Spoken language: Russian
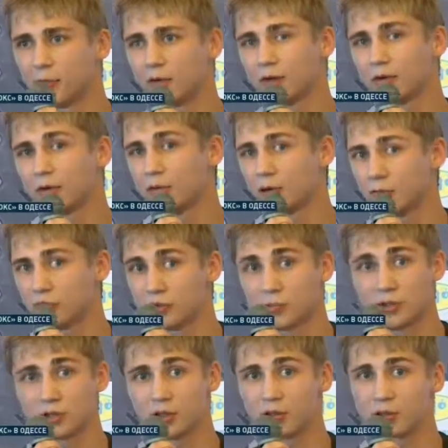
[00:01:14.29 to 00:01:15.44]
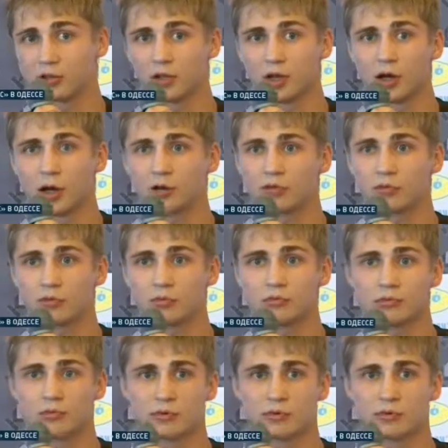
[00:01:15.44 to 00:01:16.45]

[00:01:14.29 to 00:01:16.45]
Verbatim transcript: Подготовка тоже прошла очень хорошо.